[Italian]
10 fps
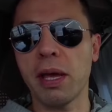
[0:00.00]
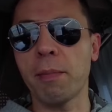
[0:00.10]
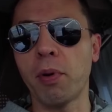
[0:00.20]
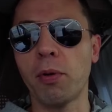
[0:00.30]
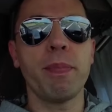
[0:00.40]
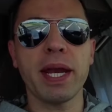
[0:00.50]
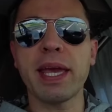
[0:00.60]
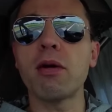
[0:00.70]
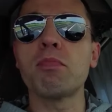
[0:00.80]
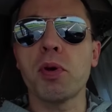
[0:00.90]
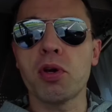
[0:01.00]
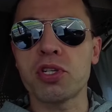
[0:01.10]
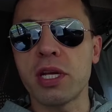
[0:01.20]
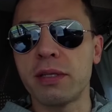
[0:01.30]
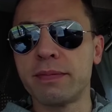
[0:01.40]
tempo. Perché un
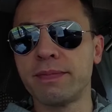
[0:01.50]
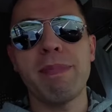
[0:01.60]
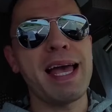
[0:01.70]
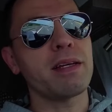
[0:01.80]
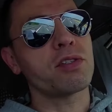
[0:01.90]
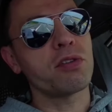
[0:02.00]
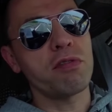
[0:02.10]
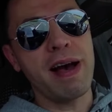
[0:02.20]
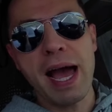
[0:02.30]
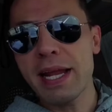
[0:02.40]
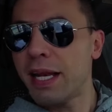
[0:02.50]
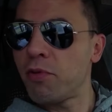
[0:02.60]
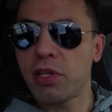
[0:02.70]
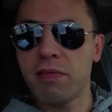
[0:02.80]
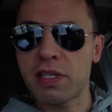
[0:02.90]
puzzle? Beh, sono varie
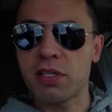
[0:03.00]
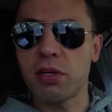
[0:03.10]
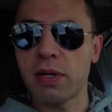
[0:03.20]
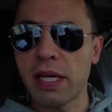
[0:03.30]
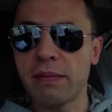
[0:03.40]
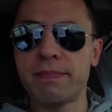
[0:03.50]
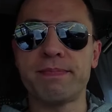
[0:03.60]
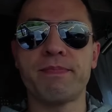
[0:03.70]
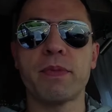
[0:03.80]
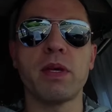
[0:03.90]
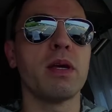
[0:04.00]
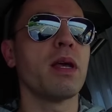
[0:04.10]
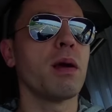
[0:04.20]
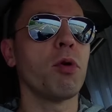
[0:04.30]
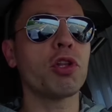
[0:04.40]
le motivazioni.
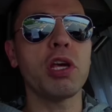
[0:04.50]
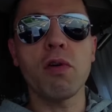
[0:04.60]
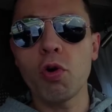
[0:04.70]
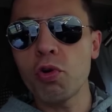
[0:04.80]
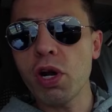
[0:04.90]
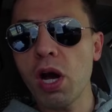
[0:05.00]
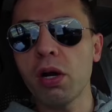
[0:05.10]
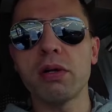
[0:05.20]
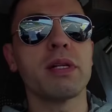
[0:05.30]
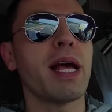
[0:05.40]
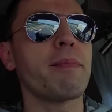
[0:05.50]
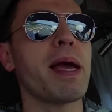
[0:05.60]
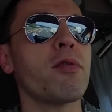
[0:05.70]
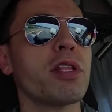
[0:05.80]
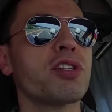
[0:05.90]
Motivo 1,
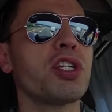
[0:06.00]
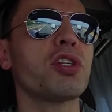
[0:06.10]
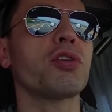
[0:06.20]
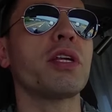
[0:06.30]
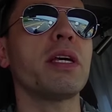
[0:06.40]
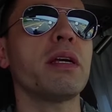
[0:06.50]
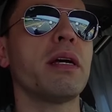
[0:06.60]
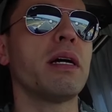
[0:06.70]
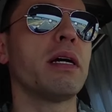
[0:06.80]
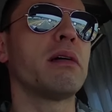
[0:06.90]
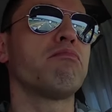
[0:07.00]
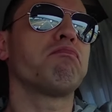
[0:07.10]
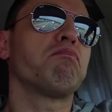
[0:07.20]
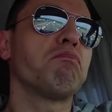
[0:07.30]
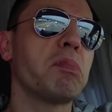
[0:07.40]
abbiamo deciso di eh,
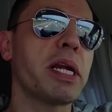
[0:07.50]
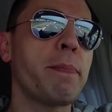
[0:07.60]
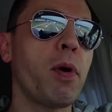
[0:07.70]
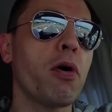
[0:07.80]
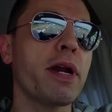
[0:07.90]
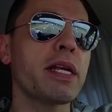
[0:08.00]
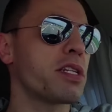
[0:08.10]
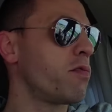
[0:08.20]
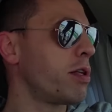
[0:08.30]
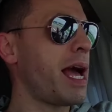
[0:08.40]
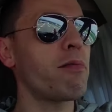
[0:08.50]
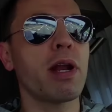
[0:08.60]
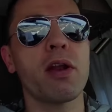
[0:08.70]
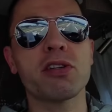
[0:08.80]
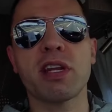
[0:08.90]
riporre, se
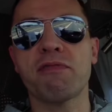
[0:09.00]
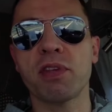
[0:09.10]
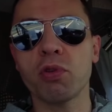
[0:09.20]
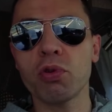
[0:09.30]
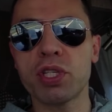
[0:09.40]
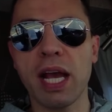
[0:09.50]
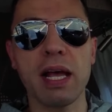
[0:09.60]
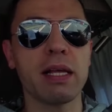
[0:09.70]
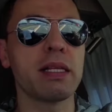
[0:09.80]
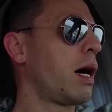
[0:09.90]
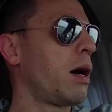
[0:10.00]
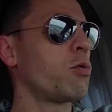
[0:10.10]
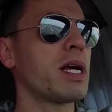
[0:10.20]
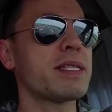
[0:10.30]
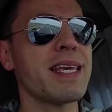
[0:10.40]
vogliamo, la nostra fiducia
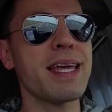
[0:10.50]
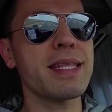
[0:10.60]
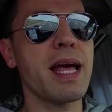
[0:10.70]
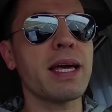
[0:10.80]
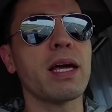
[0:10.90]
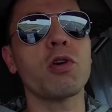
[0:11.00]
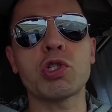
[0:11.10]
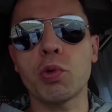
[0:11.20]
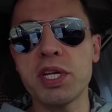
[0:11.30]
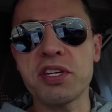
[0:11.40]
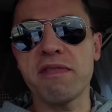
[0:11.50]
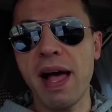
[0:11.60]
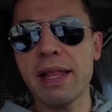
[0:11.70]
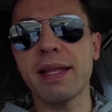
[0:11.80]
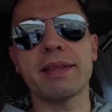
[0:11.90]
a un'azienda che costruisce
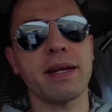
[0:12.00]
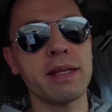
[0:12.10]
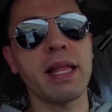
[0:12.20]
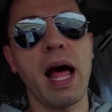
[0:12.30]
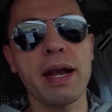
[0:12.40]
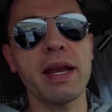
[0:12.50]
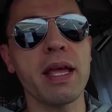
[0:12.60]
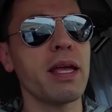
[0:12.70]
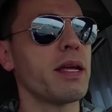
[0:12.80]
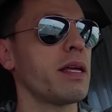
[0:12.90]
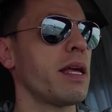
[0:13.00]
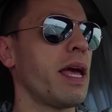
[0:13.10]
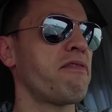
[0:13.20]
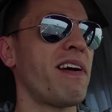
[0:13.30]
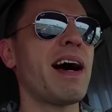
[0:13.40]
van da 30 anni
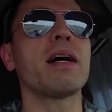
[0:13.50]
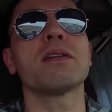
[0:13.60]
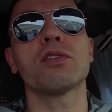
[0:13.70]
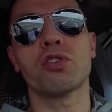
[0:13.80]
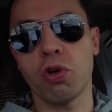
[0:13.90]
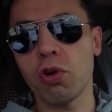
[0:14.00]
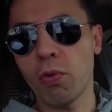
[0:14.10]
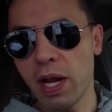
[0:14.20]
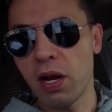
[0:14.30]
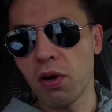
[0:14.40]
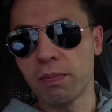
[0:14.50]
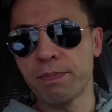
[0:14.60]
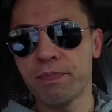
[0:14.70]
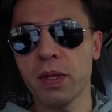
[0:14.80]
e fa solo quello.